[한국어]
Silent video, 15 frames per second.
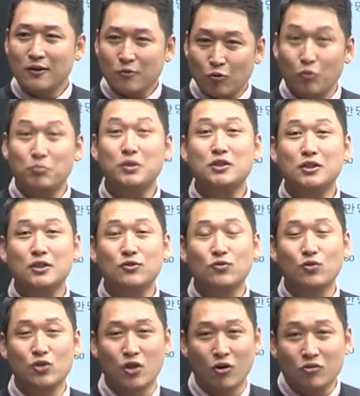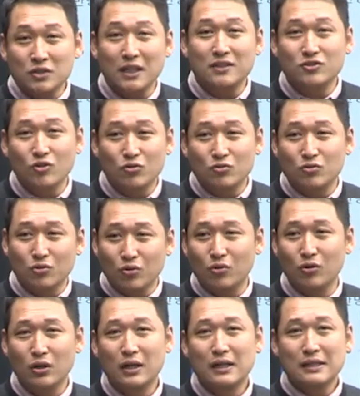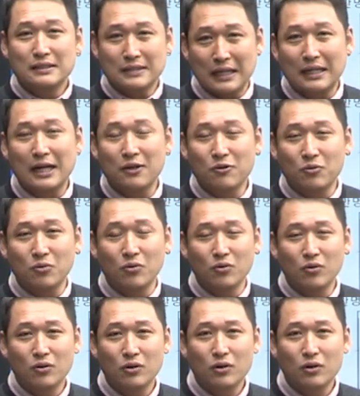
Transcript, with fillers: 고민이 있고 경쟁적으로 자랐고